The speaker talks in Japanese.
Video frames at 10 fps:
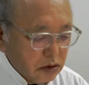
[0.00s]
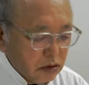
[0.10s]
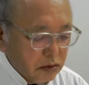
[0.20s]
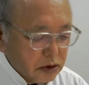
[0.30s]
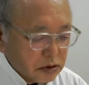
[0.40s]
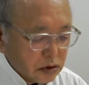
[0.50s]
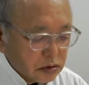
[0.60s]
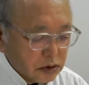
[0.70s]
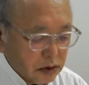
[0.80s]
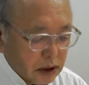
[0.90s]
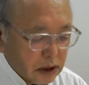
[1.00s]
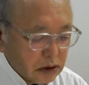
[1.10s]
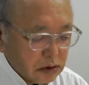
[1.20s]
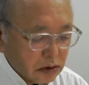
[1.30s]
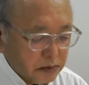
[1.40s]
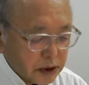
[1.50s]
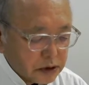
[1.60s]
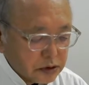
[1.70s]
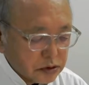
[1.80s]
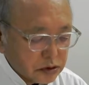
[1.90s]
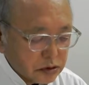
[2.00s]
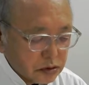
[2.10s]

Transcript: 欧米諸国では695